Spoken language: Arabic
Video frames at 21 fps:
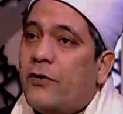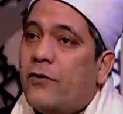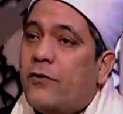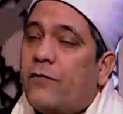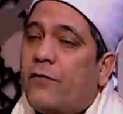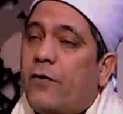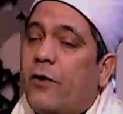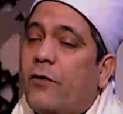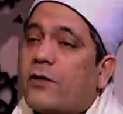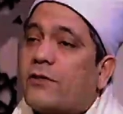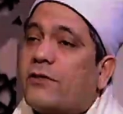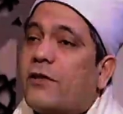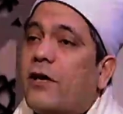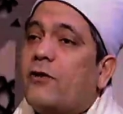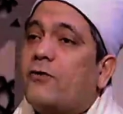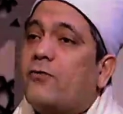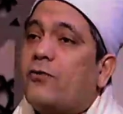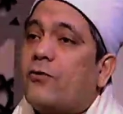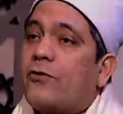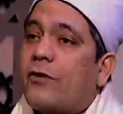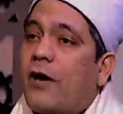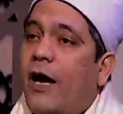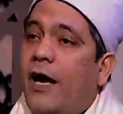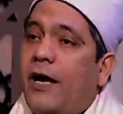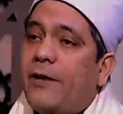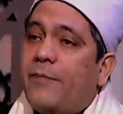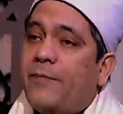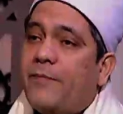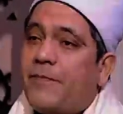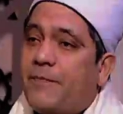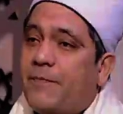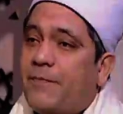فوصلت
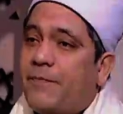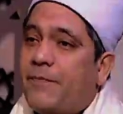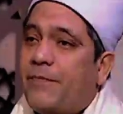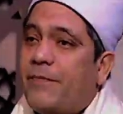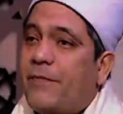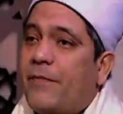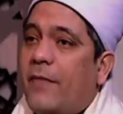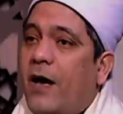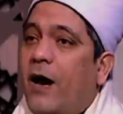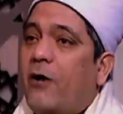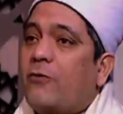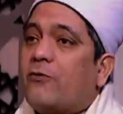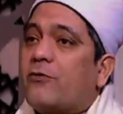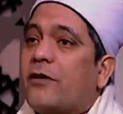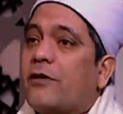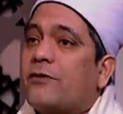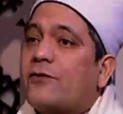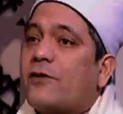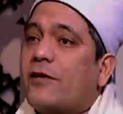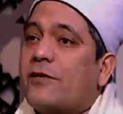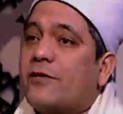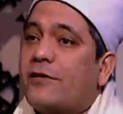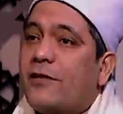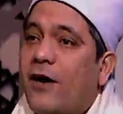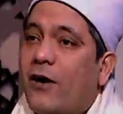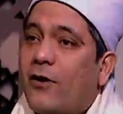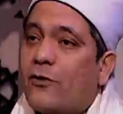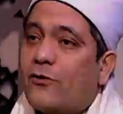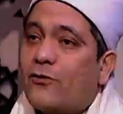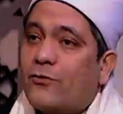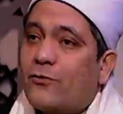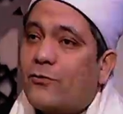الرحم أو
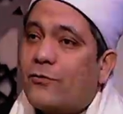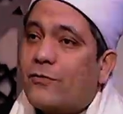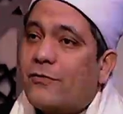تصدقت